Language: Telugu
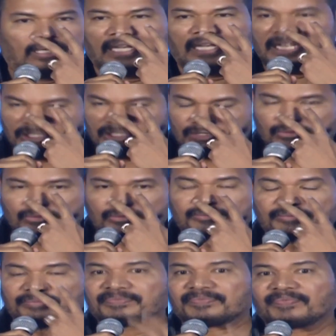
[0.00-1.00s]
లెన్స్
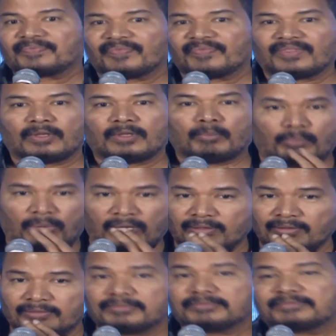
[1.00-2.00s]

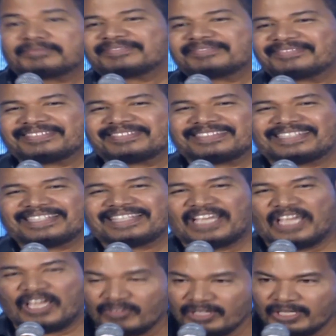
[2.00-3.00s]
పళ్ళు
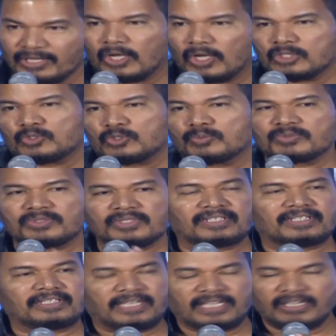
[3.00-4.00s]
హెవీ కాస్ట్యూమ్స్
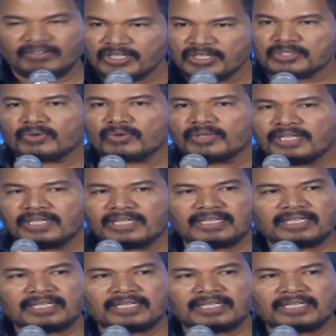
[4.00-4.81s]
ఇవన్నీ వేసుకొని